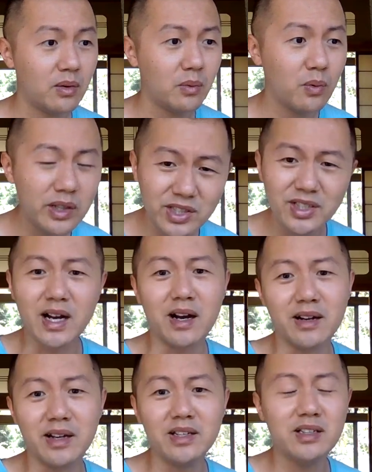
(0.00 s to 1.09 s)
我
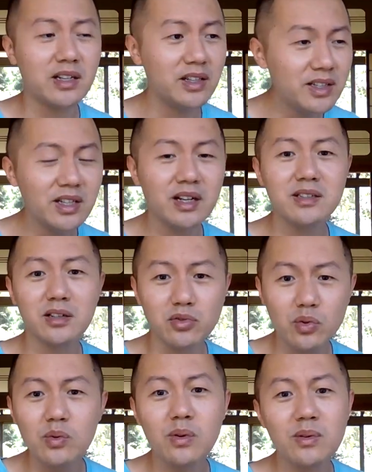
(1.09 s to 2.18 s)
想了一下，你想想，
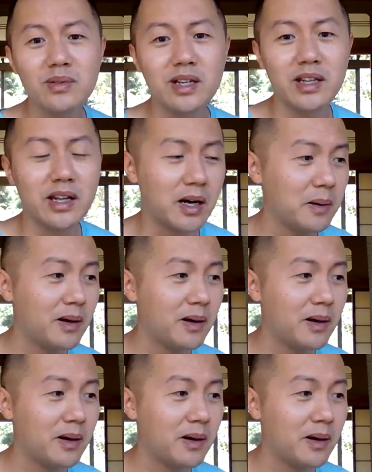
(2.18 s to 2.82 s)
中国共产党